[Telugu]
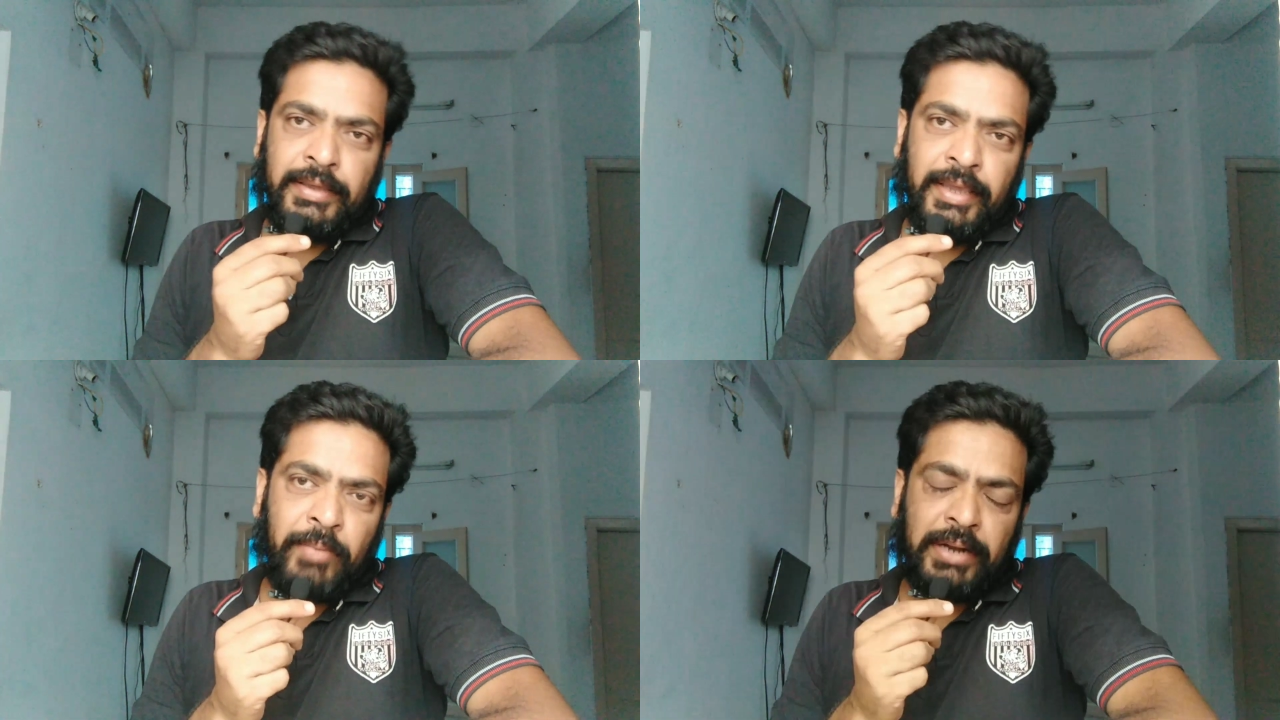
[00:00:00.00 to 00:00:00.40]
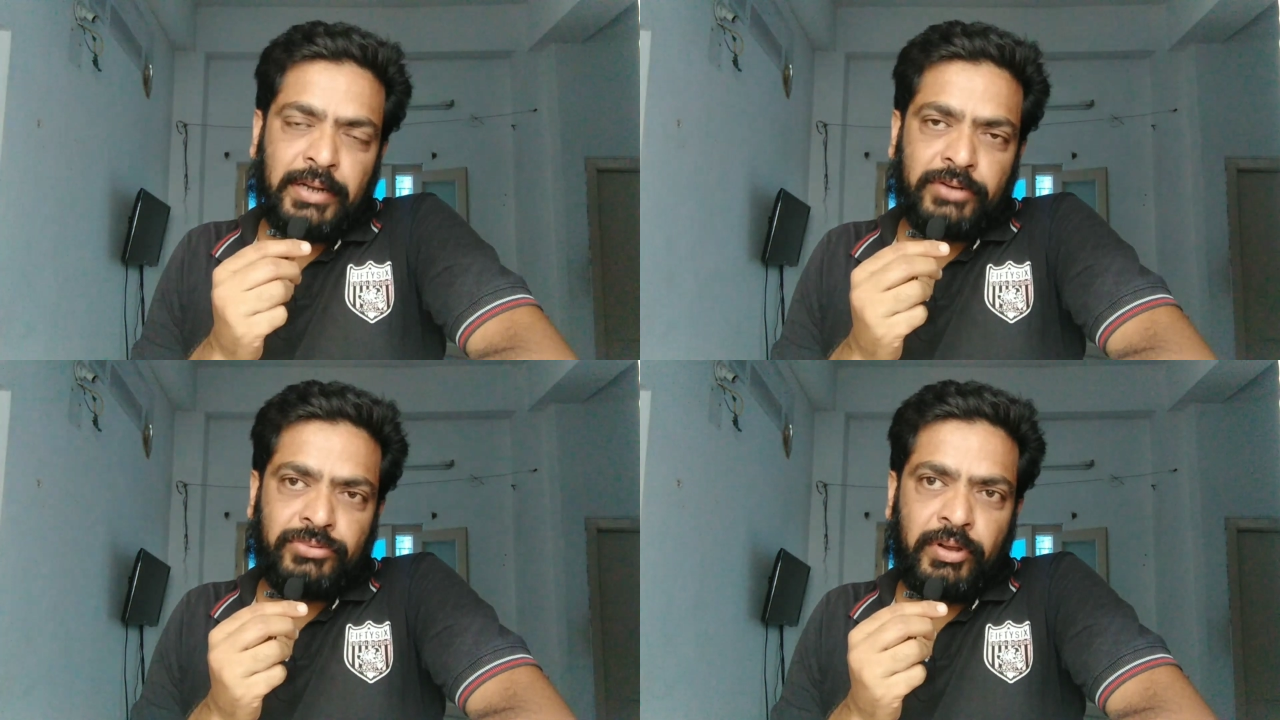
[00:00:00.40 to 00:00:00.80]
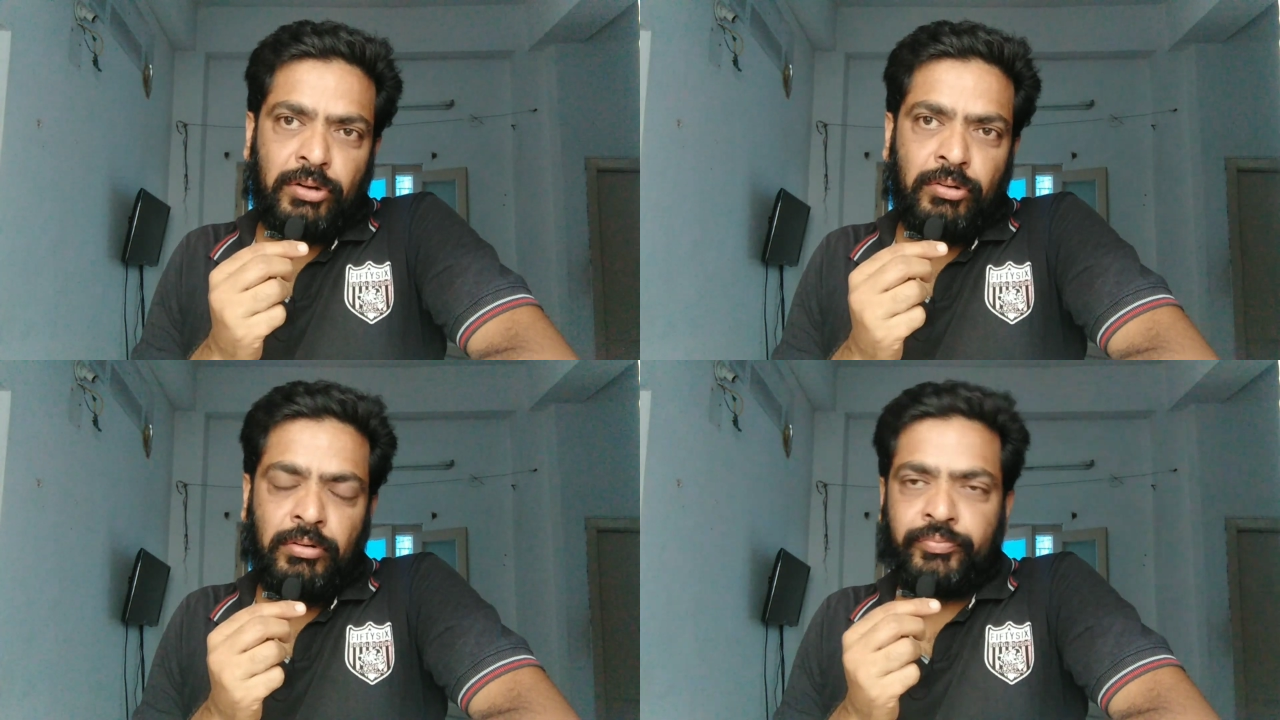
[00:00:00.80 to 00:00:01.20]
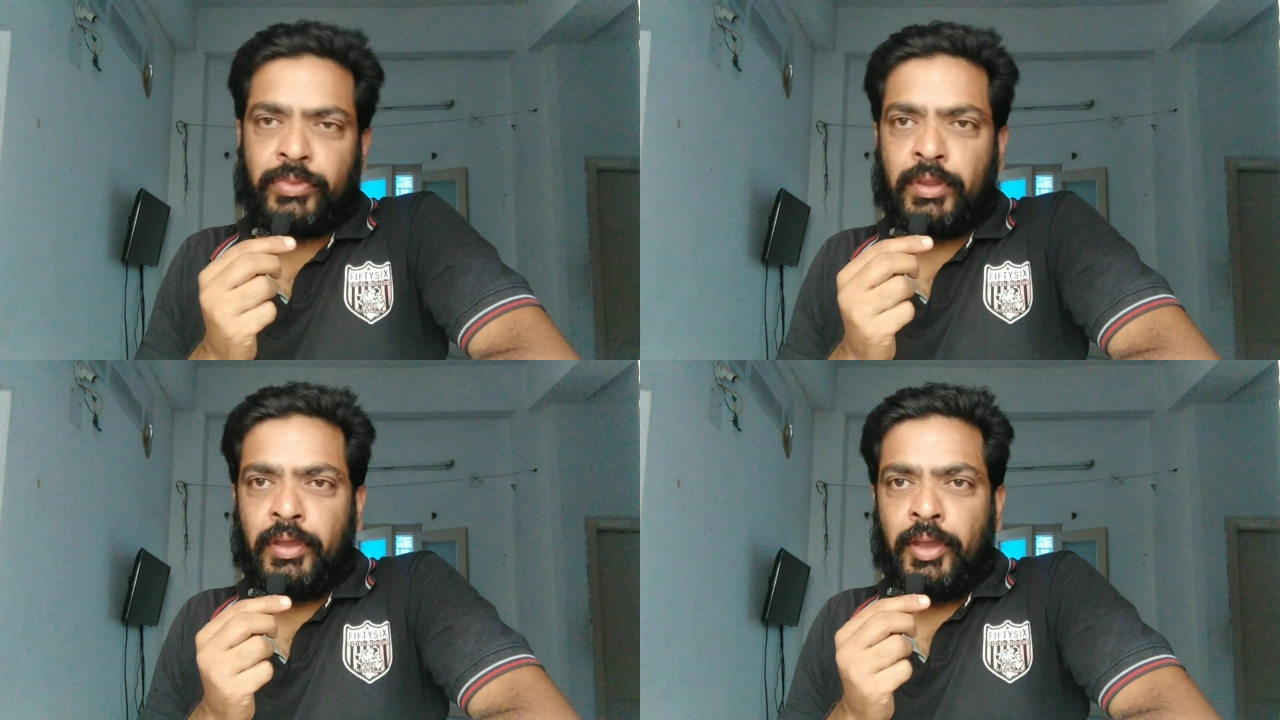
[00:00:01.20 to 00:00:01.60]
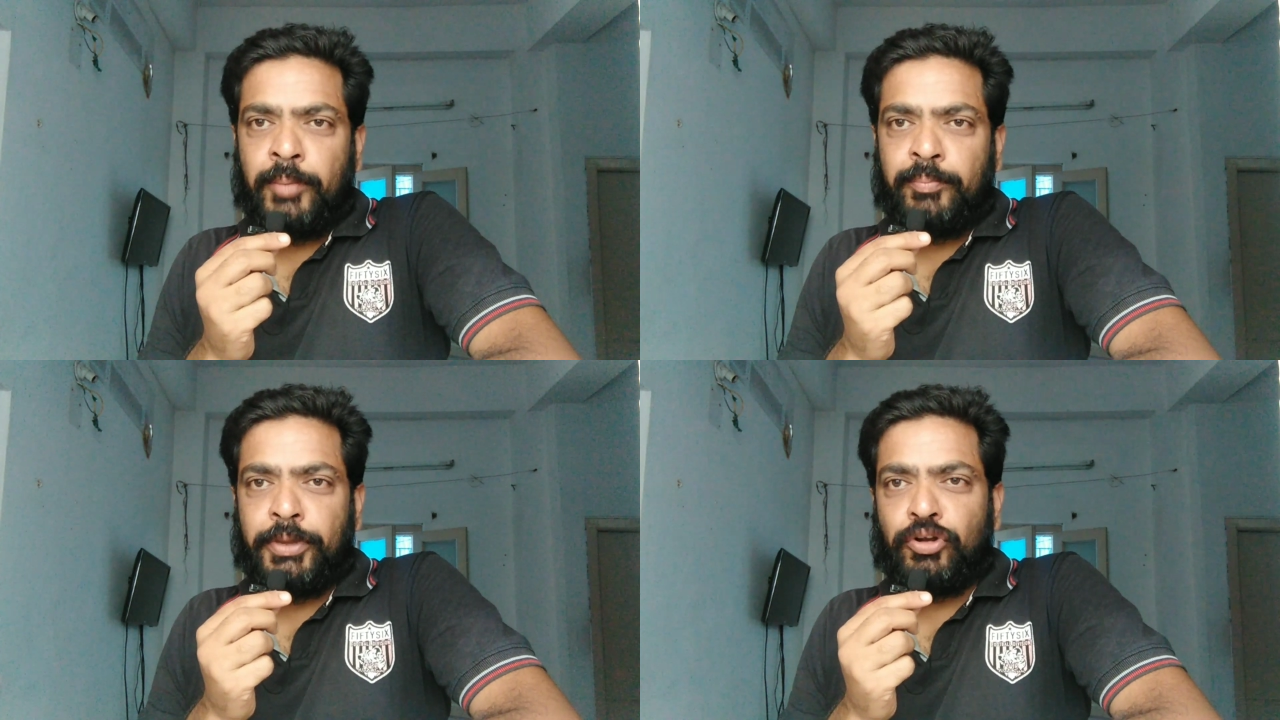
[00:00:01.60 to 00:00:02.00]
ఏం మాట్లాడుతున్నారను
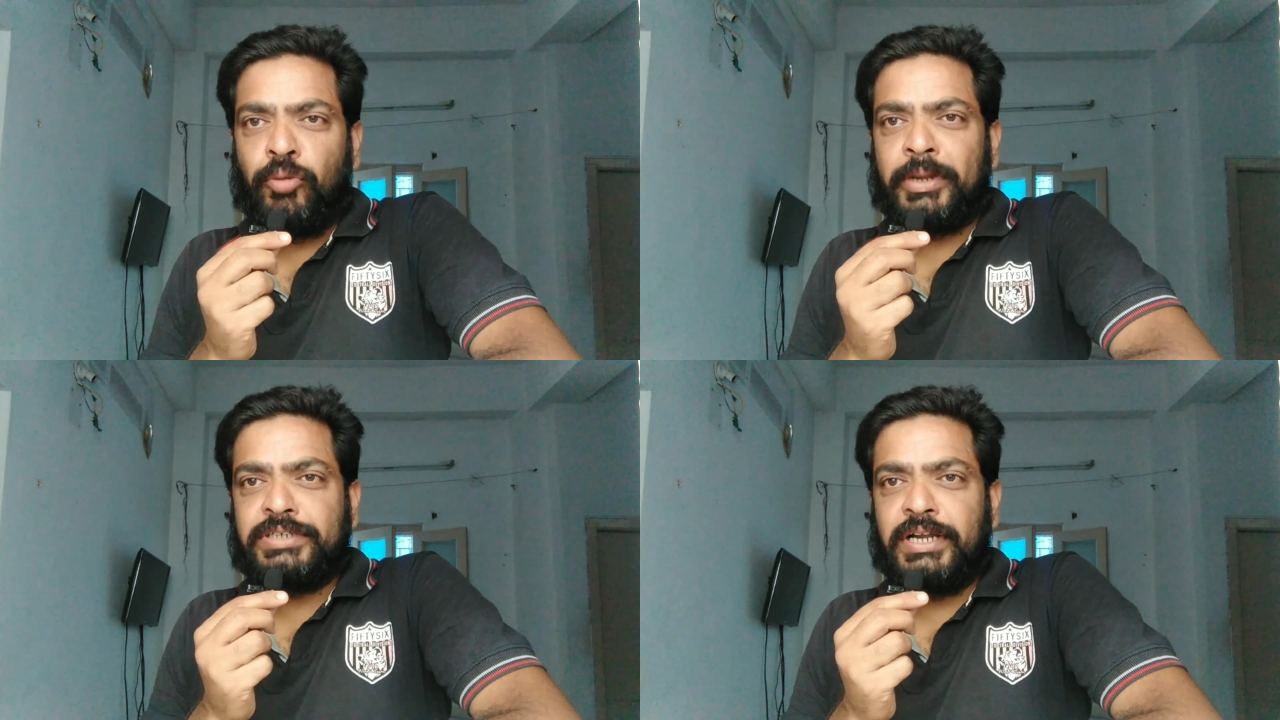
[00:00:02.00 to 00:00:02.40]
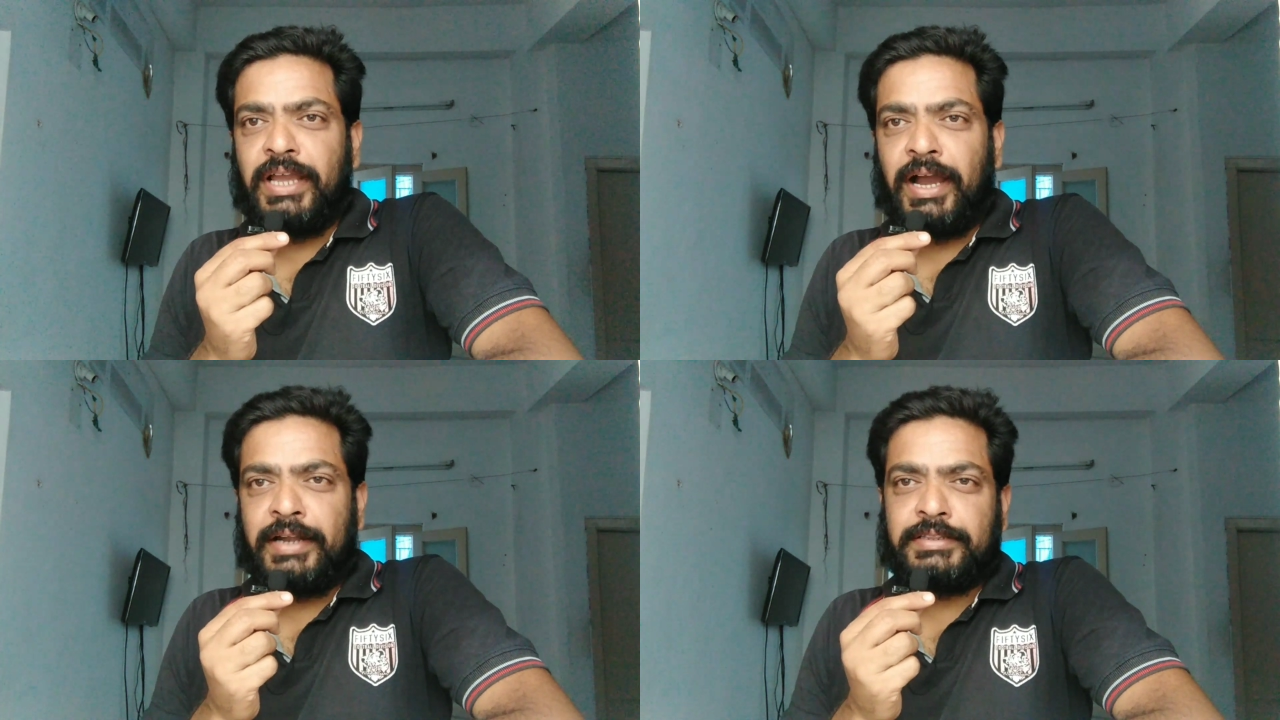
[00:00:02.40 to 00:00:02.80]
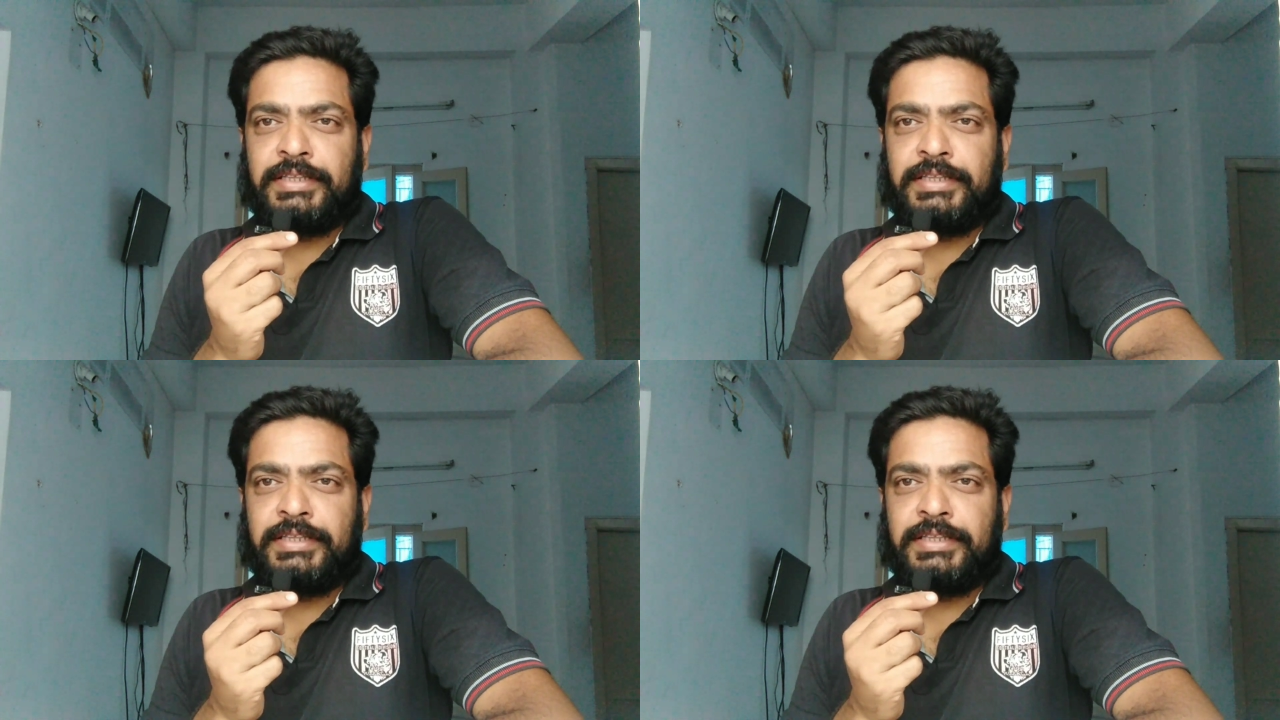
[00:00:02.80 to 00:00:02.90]
పెరుగు పచ్చడి ఆంటీ